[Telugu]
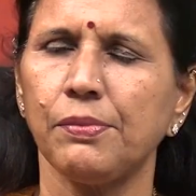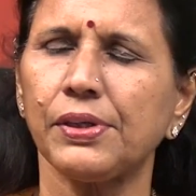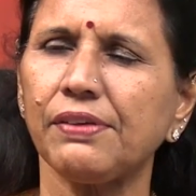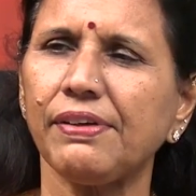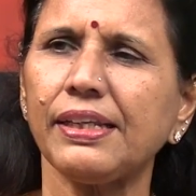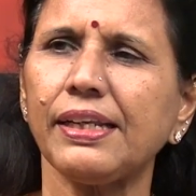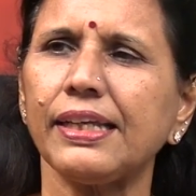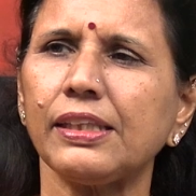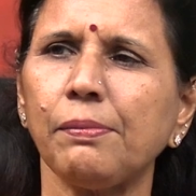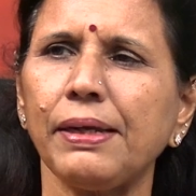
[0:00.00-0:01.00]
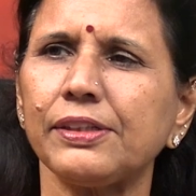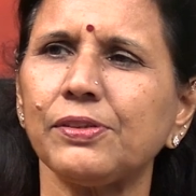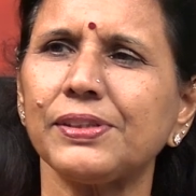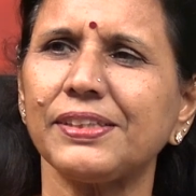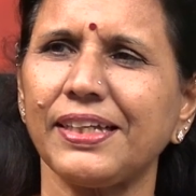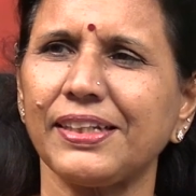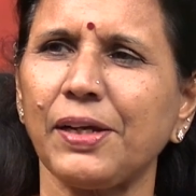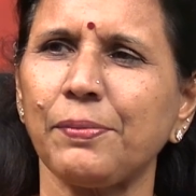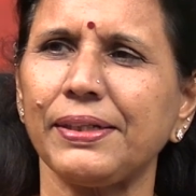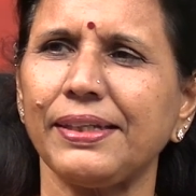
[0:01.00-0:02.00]
ముఖ్యమైన నేతలు బయటకు వచ్చేసారు
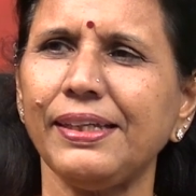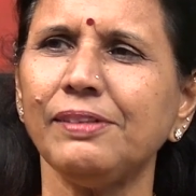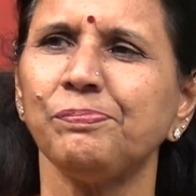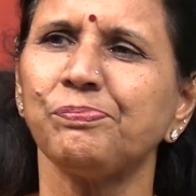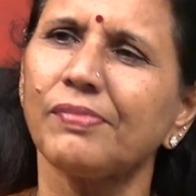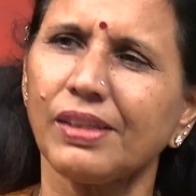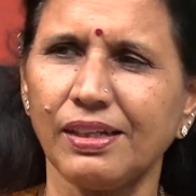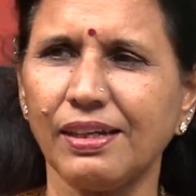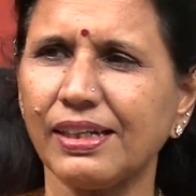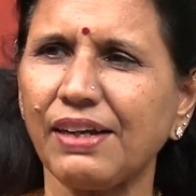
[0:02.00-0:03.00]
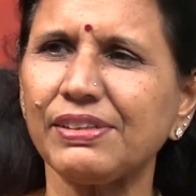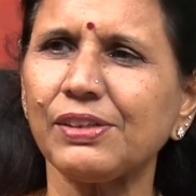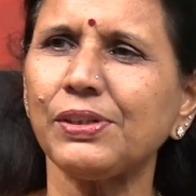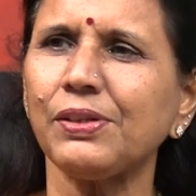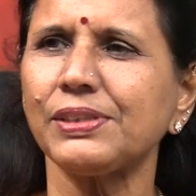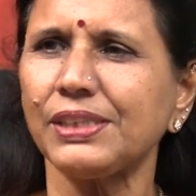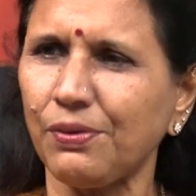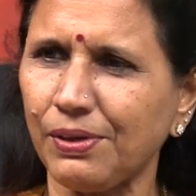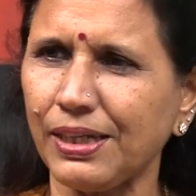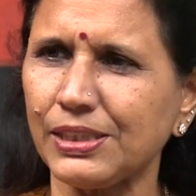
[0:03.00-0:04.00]
కాబట్టి కవిత కూడా వచ్చే
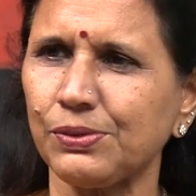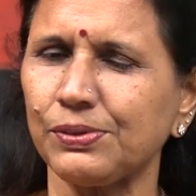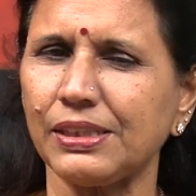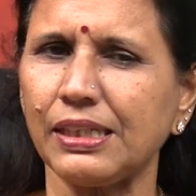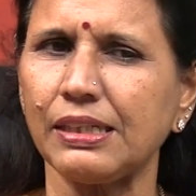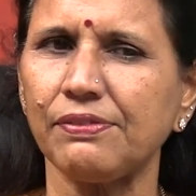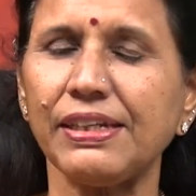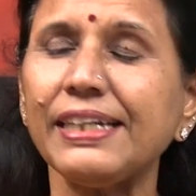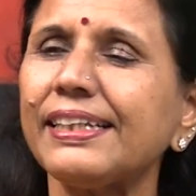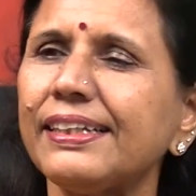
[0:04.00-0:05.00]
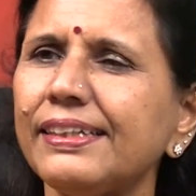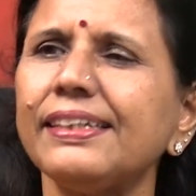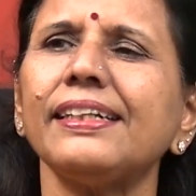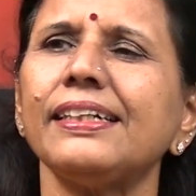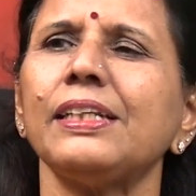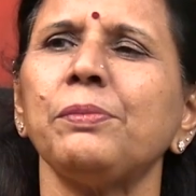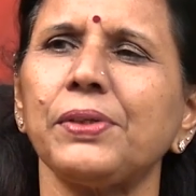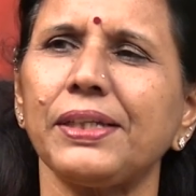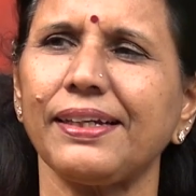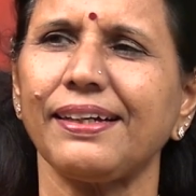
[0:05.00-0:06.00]
అవకాశం ఉంది వీటన్నింటికంటే
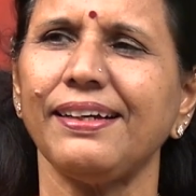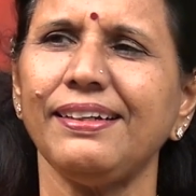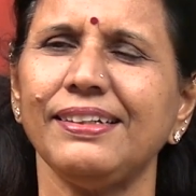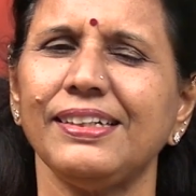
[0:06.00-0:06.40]
ముఖ్యంగా